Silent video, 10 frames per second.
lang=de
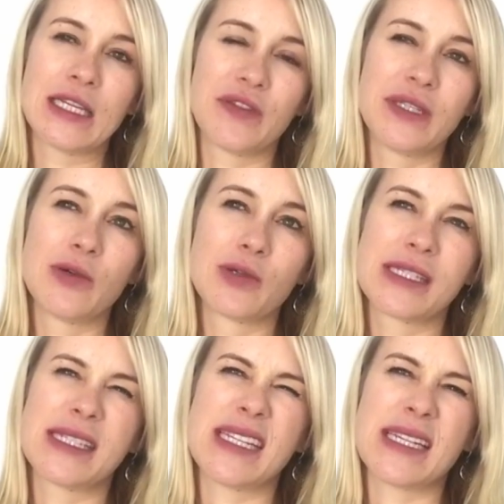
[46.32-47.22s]
Ich finde die
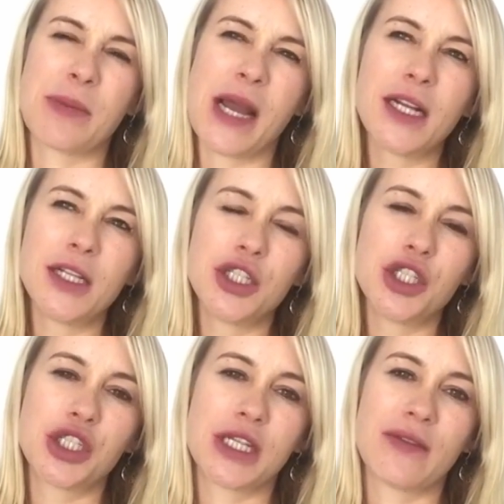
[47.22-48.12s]
Hose sehr, sehr
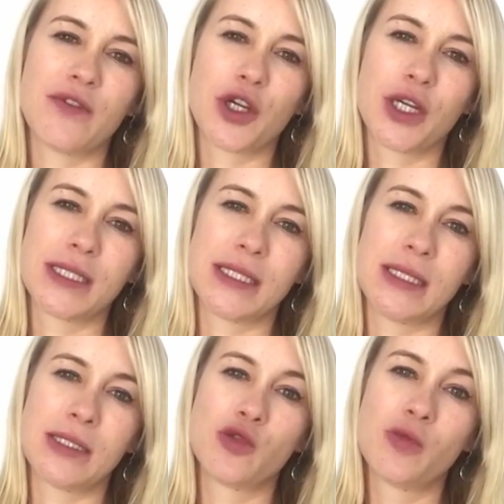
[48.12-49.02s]
praktisch, denn wir können
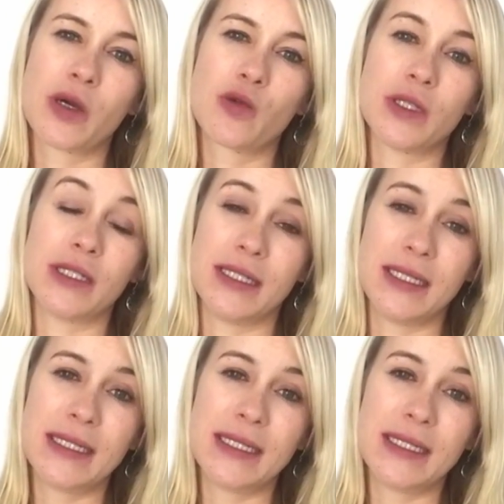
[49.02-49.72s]
sie super gut in die